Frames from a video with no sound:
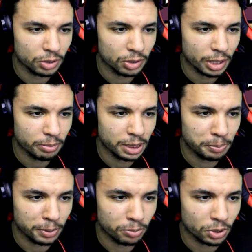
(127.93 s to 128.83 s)
euh, un petit
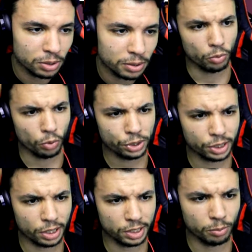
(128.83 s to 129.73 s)
peu moins. Ouais,
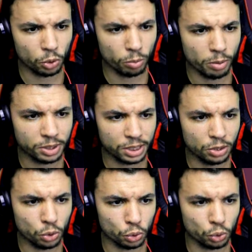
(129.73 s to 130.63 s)
c'est quasiment le même
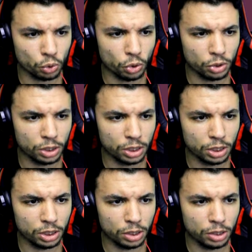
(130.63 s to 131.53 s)
style que
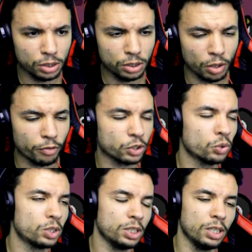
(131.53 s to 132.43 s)
Sunkey Enfin,
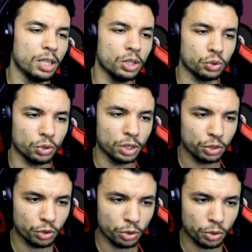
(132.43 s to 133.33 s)
Sunkey
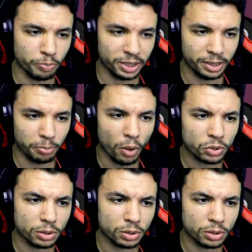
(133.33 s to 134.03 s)
Sonic euh, PC Port,